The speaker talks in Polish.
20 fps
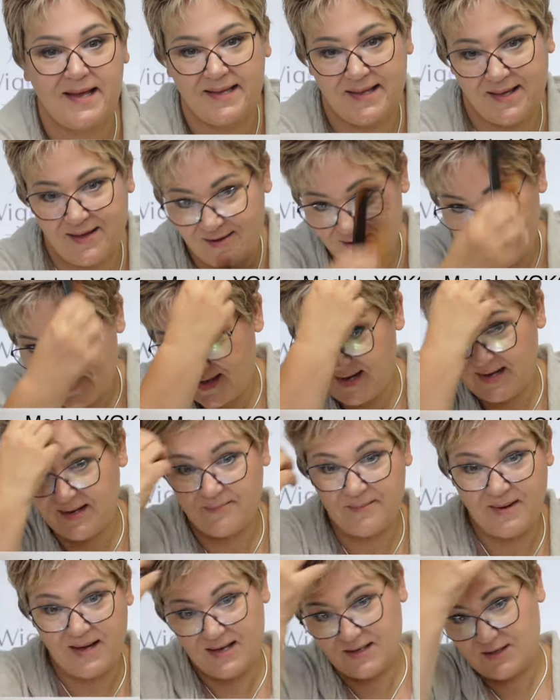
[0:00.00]
Jeżeli
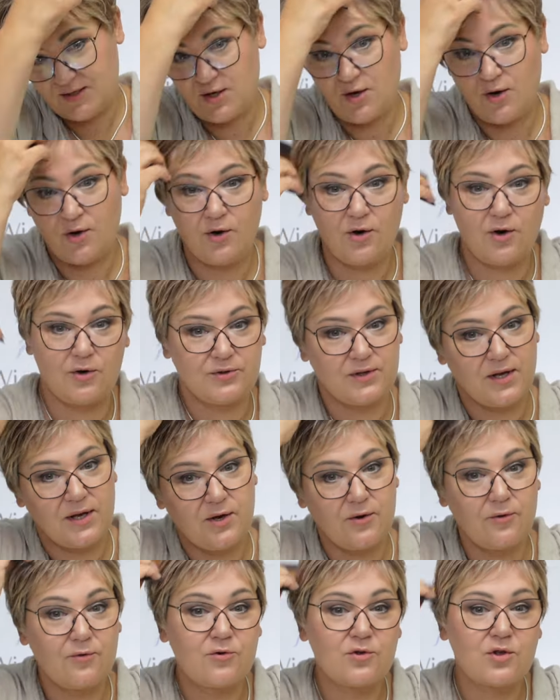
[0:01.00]
macie ochotę
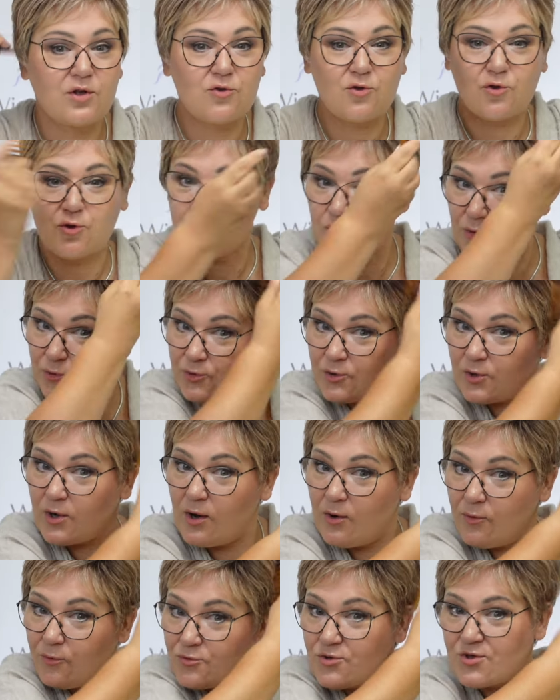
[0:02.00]
ją
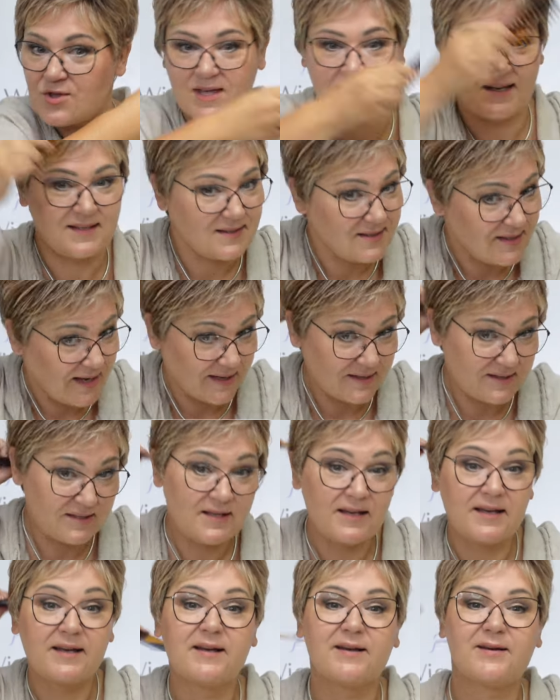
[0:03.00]
grzeczniutko uczesać,
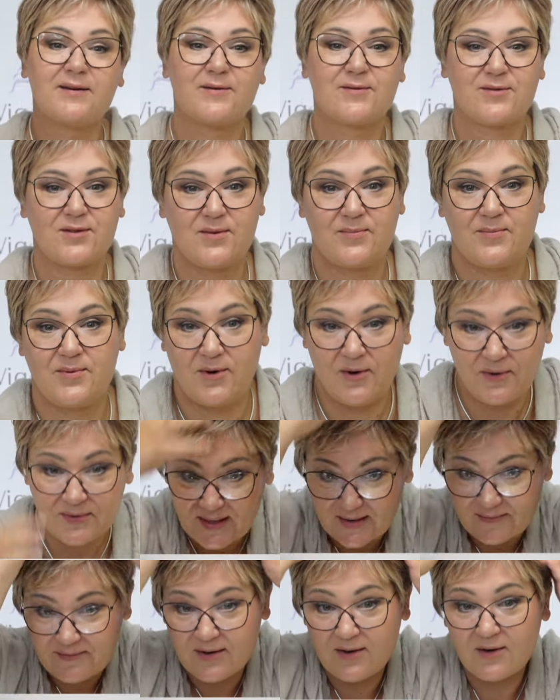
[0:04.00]
żeby
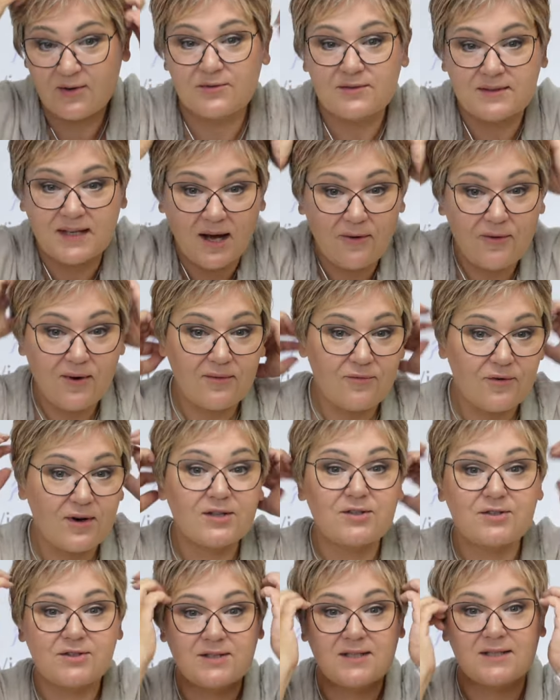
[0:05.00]
ona wyglądała
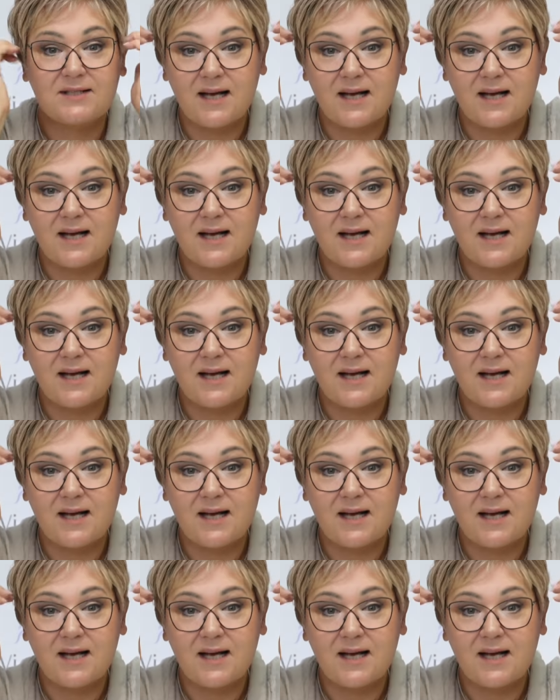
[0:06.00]
właśnie